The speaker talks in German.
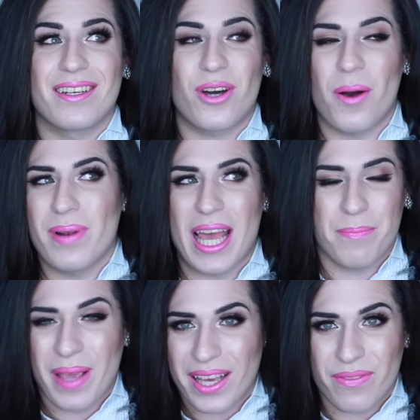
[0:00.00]

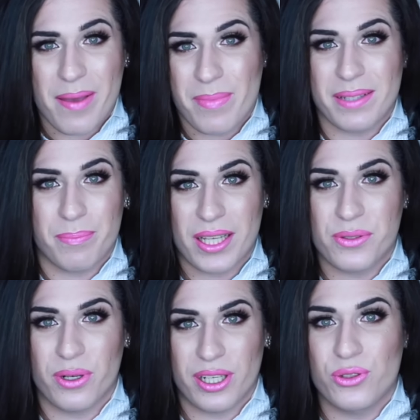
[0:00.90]
Komplett pink wäre mir
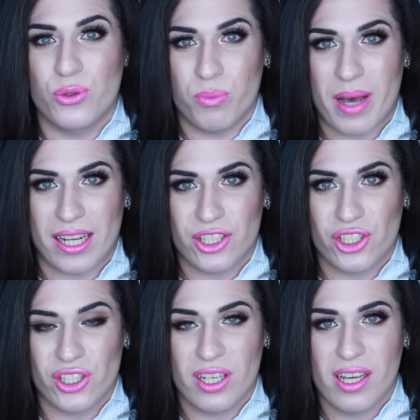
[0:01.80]
persönlich too
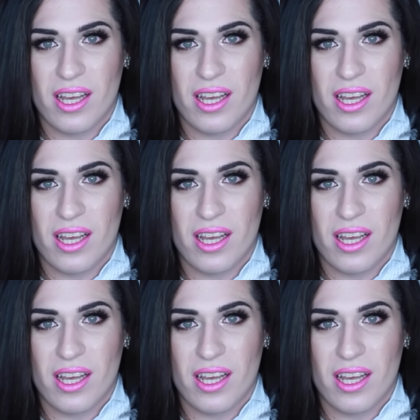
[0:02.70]
much.